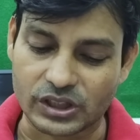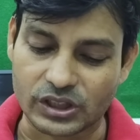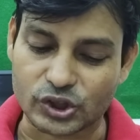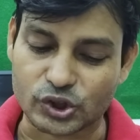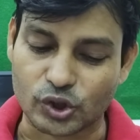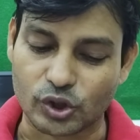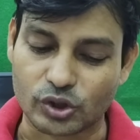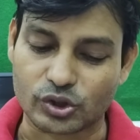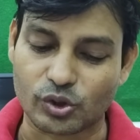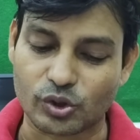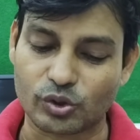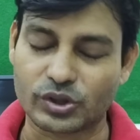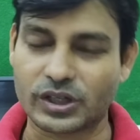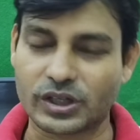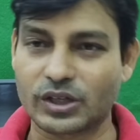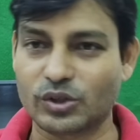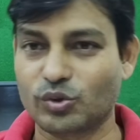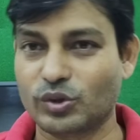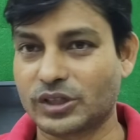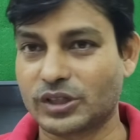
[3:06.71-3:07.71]
থেকে দু হাজার
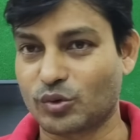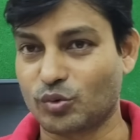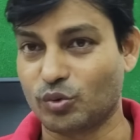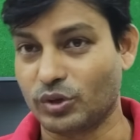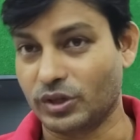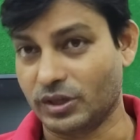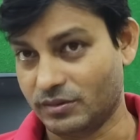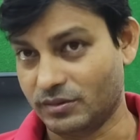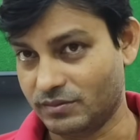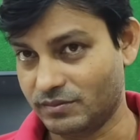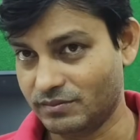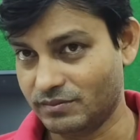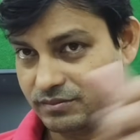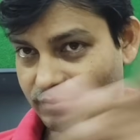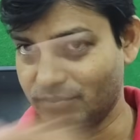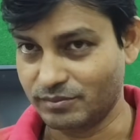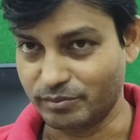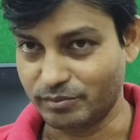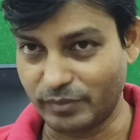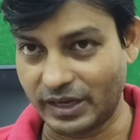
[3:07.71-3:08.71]
কুড়ি মেলাতে
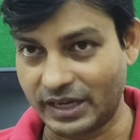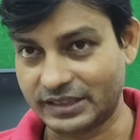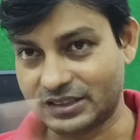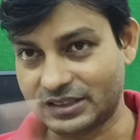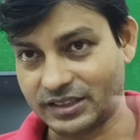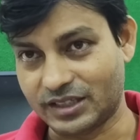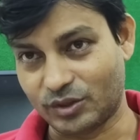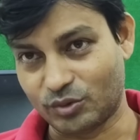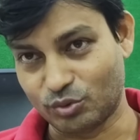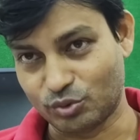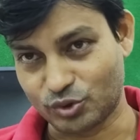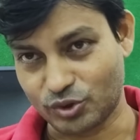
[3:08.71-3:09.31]
থাকুন সবটা